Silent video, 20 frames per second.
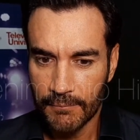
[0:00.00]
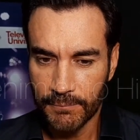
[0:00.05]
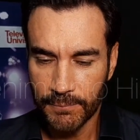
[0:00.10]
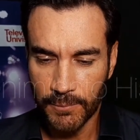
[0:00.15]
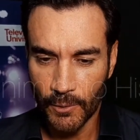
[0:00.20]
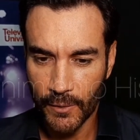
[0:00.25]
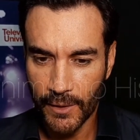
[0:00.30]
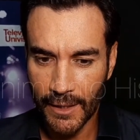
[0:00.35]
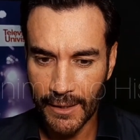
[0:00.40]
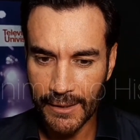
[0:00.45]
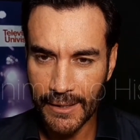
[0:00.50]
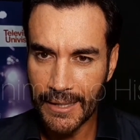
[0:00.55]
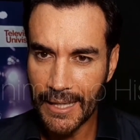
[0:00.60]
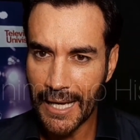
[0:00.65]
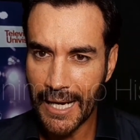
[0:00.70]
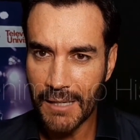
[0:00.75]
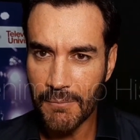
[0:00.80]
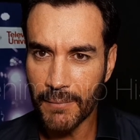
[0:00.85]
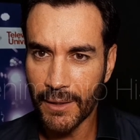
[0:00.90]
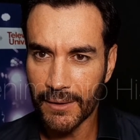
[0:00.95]
ponerle el
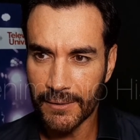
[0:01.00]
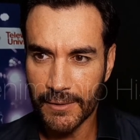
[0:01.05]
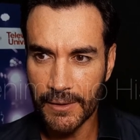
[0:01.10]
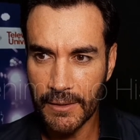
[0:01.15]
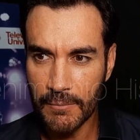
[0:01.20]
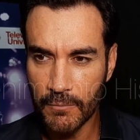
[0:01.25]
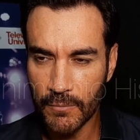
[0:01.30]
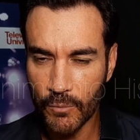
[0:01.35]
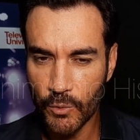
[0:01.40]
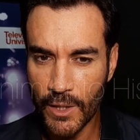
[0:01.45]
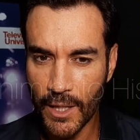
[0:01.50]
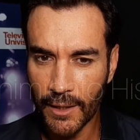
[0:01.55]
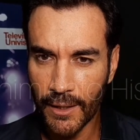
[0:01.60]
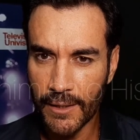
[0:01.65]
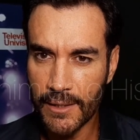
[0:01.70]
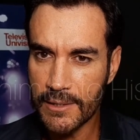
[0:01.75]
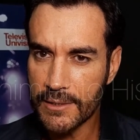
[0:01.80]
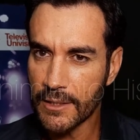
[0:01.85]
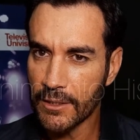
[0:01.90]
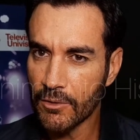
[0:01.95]
alma y muy
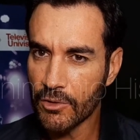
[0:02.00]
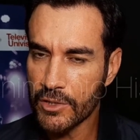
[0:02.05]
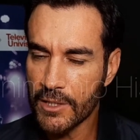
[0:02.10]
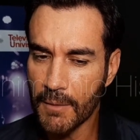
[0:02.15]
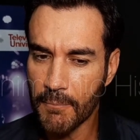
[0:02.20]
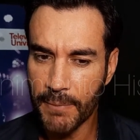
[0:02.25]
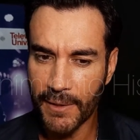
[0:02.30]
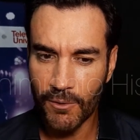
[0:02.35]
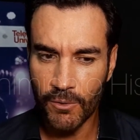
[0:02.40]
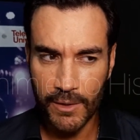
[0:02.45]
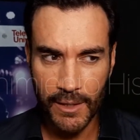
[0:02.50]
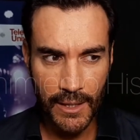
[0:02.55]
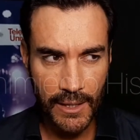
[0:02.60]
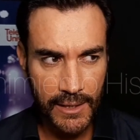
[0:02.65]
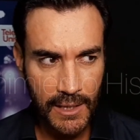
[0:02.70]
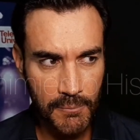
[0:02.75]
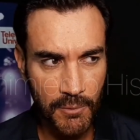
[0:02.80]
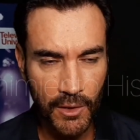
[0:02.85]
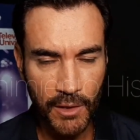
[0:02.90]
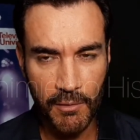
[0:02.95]
agradecido siempre con el
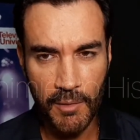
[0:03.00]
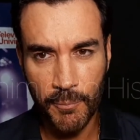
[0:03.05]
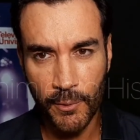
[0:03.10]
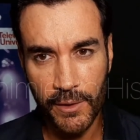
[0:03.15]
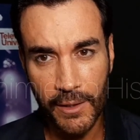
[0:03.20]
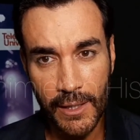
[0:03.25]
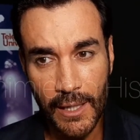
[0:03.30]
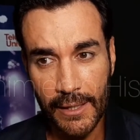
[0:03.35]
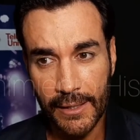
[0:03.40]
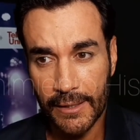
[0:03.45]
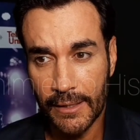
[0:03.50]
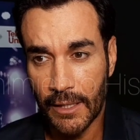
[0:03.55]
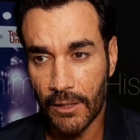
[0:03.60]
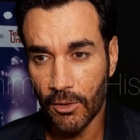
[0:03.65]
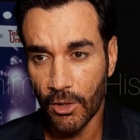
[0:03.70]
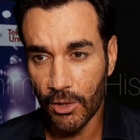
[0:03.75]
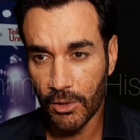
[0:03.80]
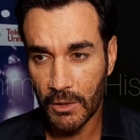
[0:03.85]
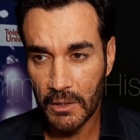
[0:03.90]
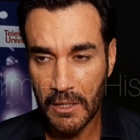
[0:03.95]
equipo que me ponen
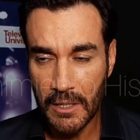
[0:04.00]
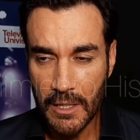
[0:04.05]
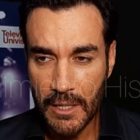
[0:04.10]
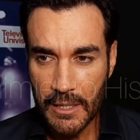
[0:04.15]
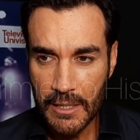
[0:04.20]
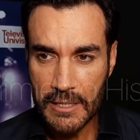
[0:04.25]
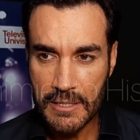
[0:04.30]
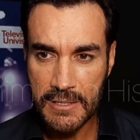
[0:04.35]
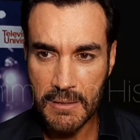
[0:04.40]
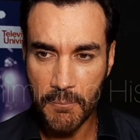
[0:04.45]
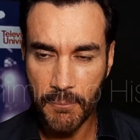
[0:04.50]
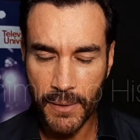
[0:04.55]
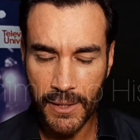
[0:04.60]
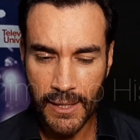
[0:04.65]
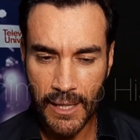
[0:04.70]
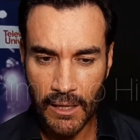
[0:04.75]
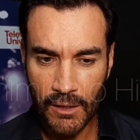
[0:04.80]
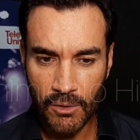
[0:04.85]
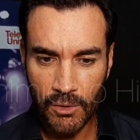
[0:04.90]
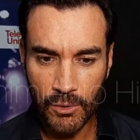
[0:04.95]
alrededor y siempre he
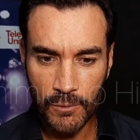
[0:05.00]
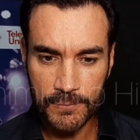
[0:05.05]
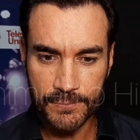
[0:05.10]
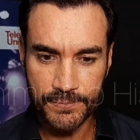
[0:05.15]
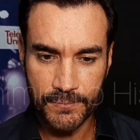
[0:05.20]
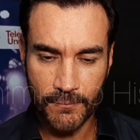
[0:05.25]
dado